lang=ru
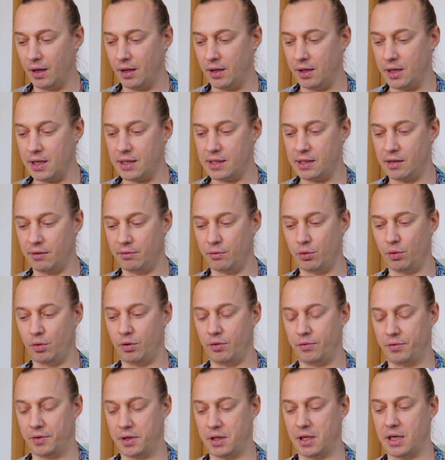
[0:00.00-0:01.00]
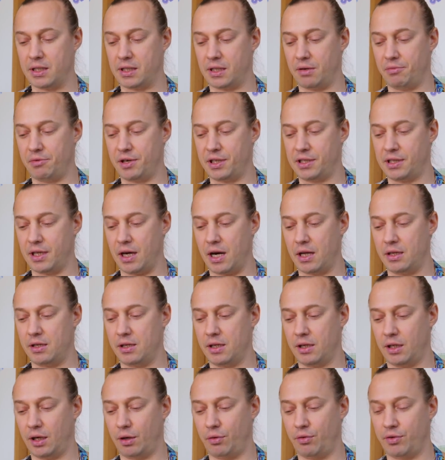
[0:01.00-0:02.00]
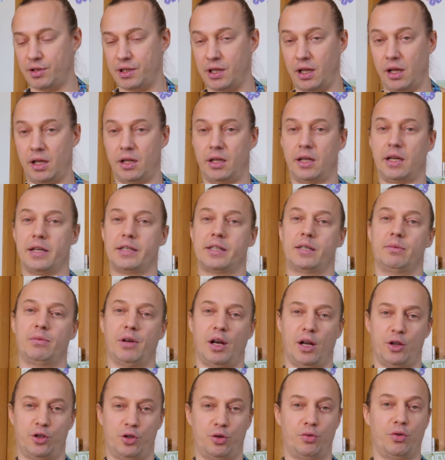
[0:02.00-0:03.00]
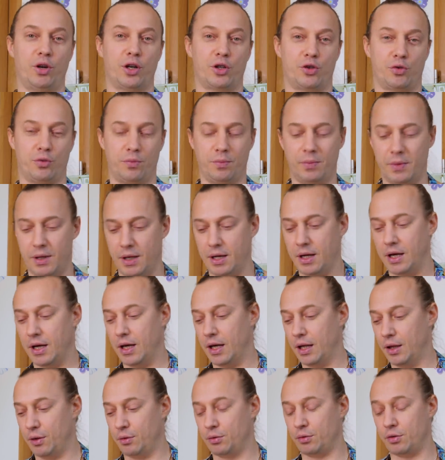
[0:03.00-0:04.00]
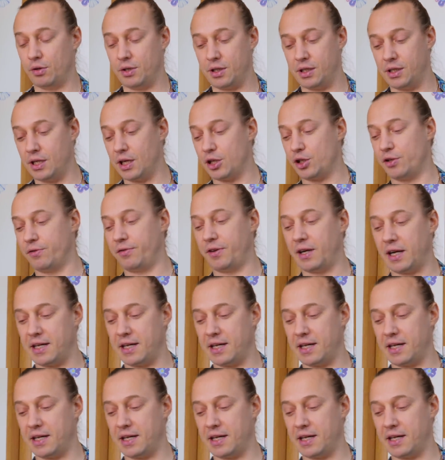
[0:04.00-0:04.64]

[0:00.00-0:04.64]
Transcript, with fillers: И если вдруг в китайском ресторане нет такого салата, я собираюсь и ухожу. Ну, то есть даже в